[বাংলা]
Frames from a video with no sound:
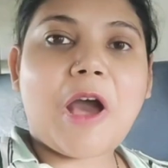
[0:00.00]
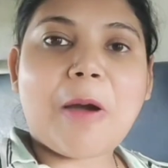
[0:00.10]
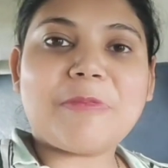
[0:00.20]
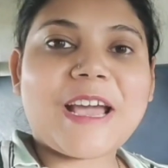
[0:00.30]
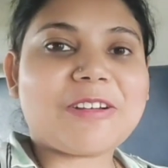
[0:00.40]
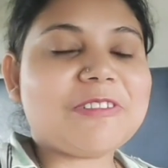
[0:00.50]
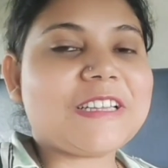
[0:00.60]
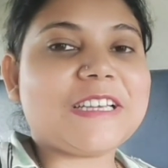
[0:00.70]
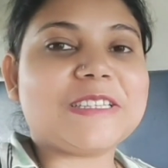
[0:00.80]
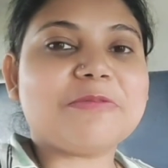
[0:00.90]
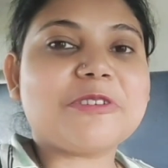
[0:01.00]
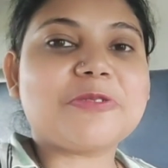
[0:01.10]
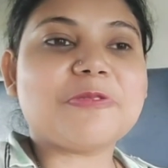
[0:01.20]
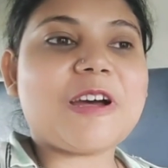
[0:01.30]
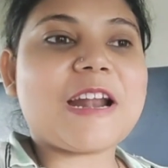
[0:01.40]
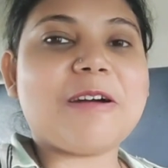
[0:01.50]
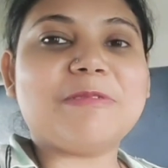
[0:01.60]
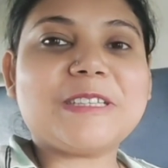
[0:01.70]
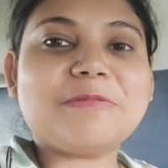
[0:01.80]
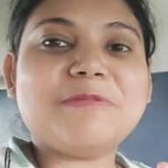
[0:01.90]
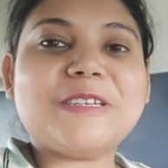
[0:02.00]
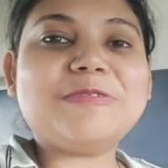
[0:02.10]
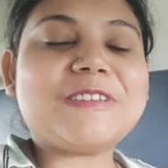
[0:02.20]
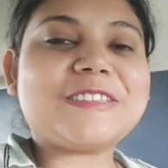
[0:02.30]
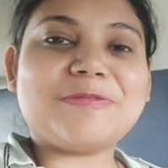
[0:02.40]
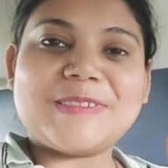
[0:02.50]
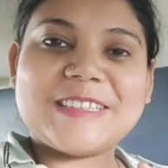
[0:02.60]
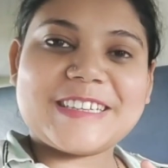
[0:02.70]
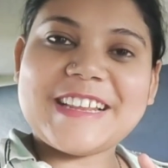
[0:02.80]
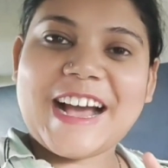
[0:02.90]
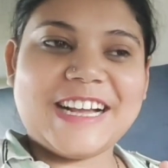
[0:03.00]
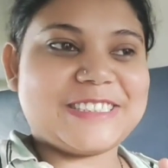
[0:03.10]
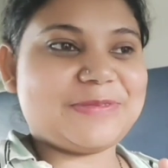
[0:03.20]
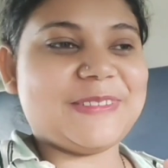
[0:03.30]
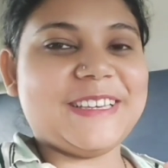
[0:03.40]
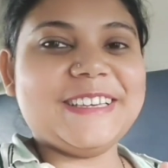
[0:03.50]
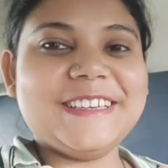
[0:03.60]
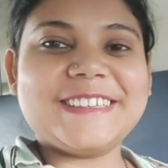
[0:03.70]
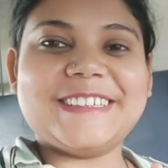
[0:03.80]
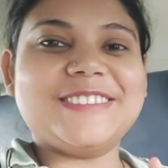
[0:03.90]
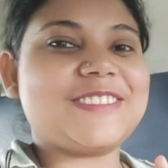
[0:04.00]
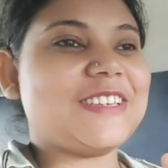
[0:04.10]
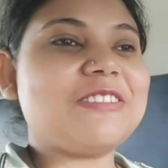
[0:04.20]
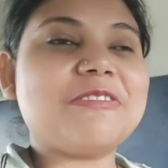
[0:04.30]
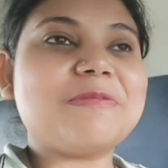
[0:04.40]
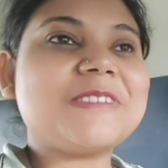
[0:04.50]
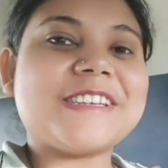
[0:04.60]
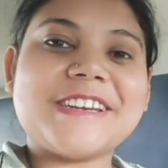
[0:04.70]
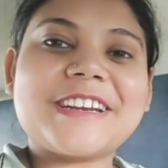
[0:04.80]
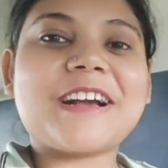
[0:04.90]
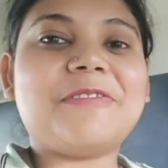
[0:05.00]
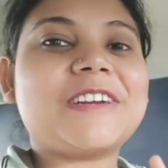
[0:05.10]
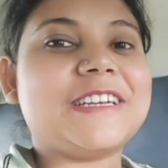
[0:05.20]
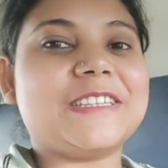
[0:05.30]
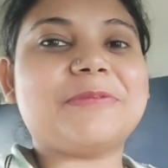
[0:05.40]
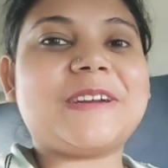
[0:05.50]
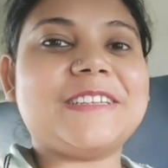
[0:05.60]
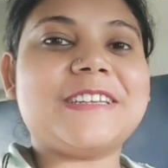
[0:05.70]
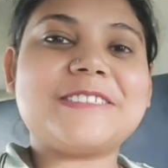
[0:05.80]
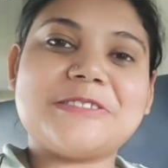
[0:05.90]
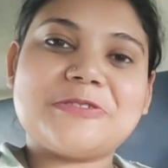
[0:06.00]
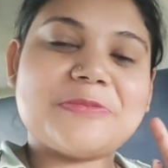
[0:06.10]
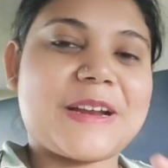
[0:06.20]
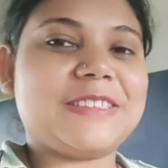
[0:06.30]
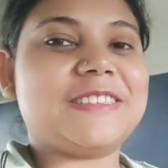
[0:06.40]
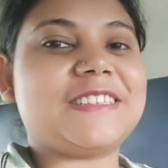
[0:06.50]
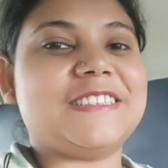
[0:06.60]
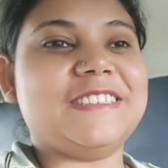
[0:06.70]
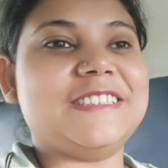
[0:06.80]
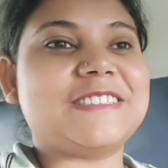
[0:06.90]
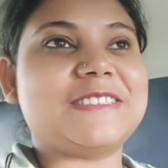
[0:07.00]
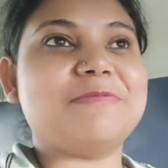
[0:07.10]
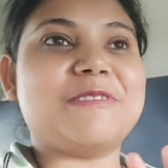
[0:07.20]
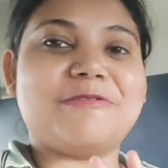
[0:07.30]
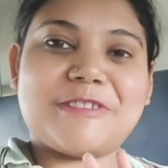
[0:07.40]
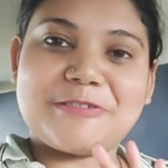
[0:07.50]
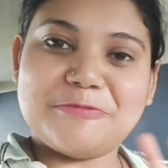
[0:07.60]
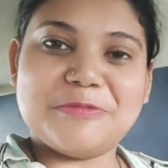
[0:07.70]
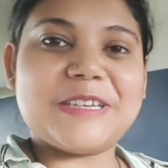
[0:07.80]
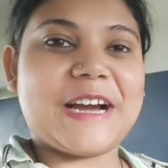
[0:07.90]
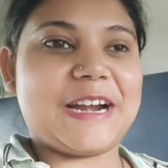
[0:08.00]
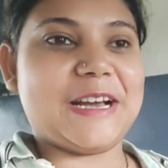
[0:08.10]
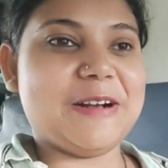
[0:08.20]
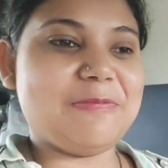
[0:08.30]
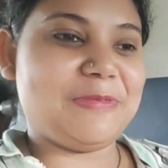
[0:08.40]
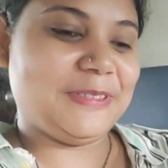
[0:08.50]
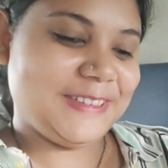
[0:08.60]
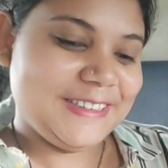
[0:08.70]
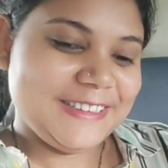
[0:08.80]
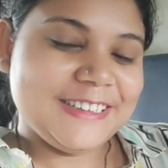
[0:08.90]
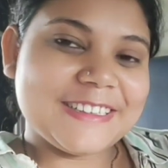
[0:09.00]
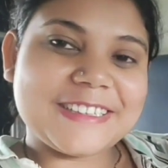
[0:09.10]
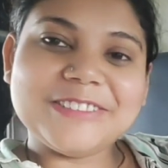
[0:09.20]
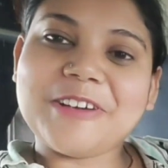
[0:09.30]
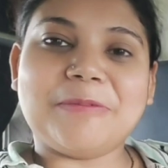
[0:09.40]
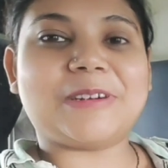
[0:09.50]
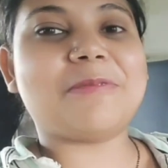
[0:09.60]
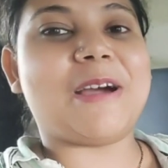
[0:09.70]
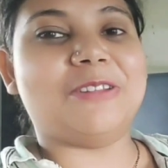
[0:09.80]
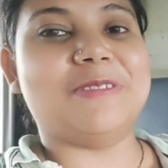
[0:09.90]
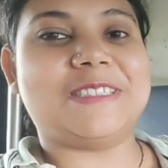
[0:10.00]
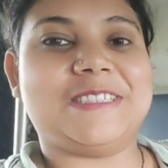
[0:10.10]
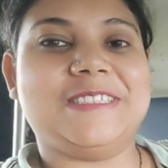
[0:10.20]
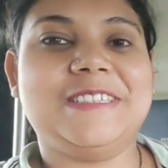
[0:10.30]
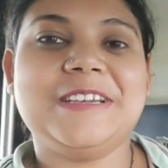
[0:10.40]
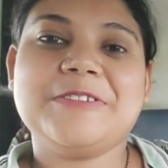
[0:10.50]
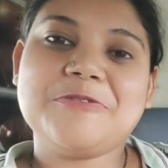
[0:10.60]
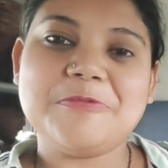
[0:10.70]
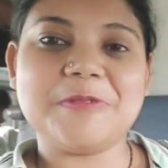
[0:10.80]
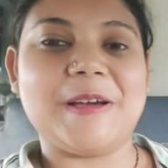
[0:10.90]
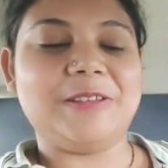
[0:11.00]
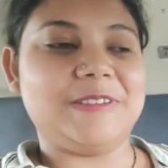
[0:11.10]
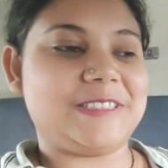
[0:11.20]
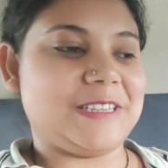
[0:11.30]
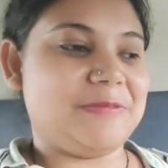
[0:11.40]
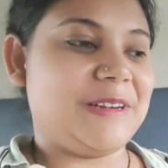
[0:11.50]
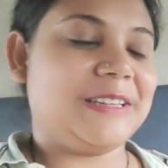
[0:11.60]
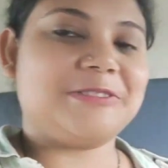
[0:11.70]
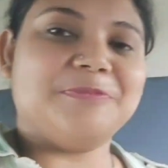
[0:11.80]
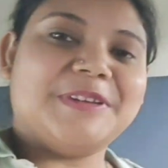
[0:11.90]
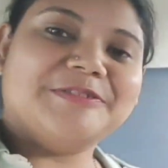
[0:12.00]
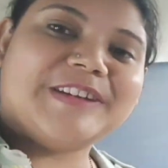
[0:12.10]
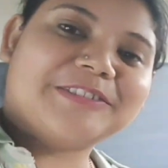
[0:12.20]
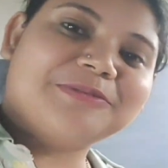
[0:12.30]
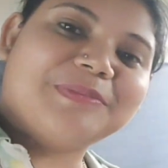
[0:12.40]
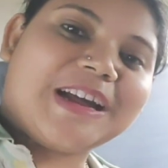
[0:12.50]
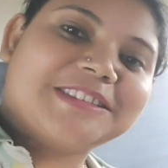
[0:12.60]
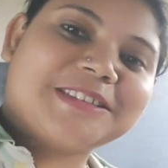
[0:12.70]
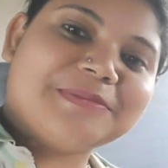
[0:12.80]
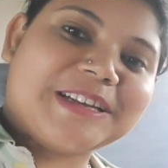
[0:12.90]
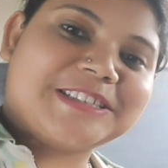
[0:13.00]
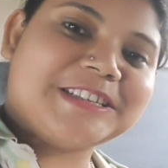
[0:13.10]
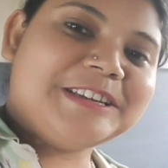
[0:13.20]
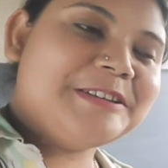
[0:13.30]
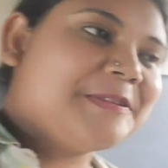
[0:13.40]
আমরা এখন খেতে বসবো আর আমাদের মেনুটা তোমরা দেখলে হাসবে কিন্তু কি করব ট্রেনের খাবার খেতে পারি না সেজন্য বাড়ি থেকে নিয়ে এসেছি মেনুটা খুবই খারাপ কিন্তু আমরা ভালোবাসি খুবই ভালোবাসি আমরা তো মেনু এখন বাড়ছে মাসি